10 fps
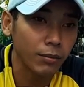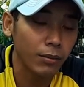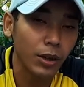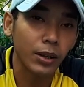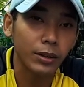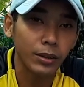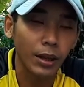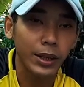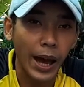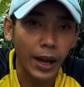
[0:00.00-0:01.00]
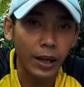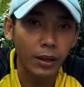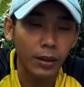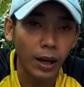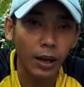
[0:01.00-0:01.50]
nó thân thân già đi
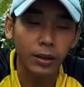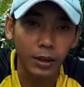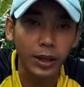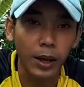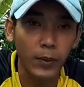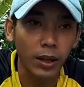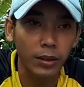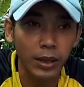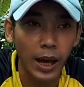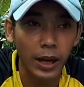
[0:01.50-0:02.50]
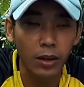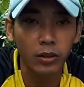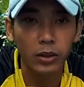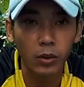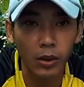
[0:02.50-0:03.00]
ha những cây mà thân già thì nó
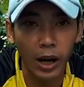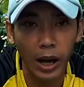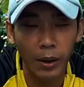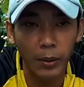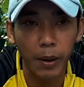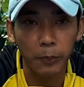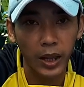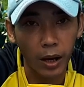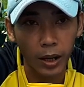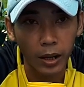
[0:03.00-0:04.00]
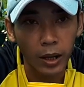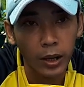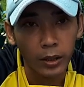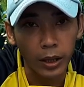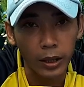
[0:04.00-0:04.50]
chưa có ra cái mầm tơ đi
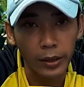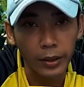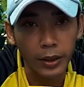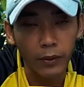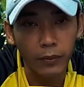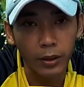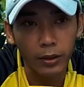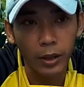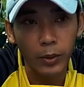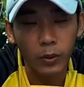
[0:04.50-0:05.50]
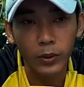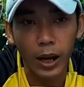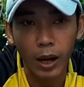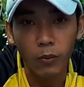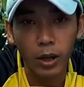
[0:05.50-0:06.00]
thì cái nếu mà chúng
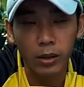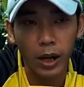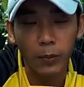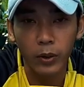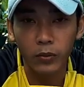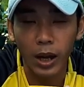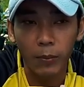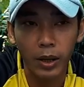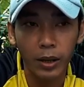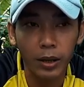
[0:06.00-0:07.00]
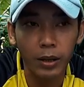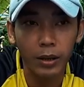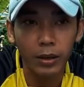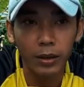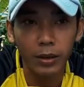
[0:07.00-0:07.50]
ta không kích rễ mà chúng ta mới
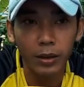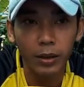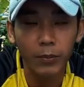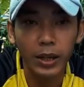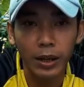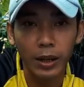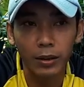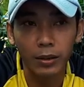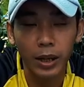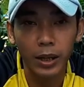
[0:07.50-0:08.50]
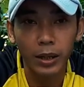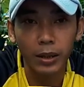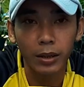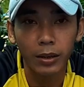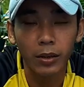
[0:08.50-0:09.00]
mới tách ra nữa thì
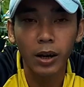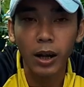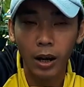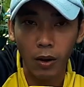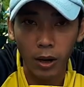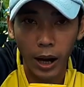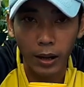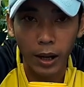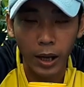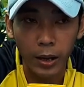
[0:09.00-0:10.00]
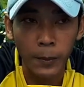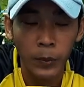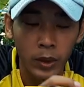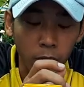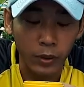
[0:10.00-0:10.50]
nó rất là khó ra rễ
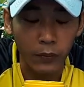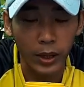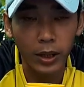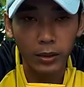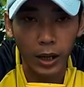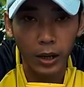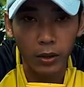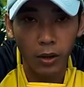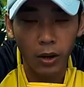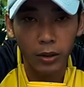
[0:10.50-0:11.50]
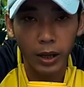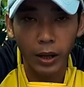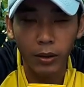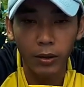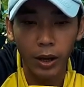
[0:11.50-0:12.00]
chúng ta phải kích rễ cho nó để
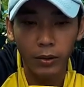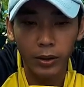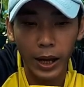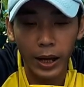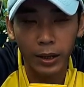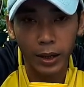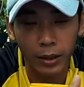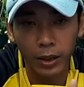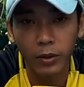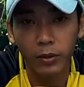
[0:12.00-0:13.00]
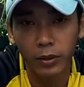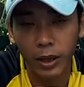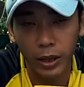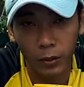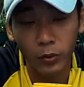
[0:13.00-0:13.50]
nó để nó ra ha nếu mà,
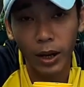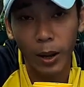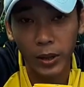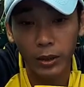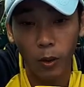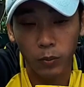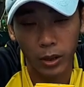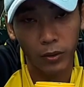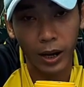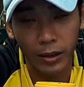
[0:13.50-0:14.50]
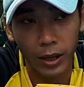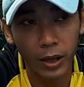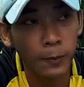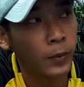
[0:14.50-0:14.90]
thì chúng ta làm liên tục để cho ra rễ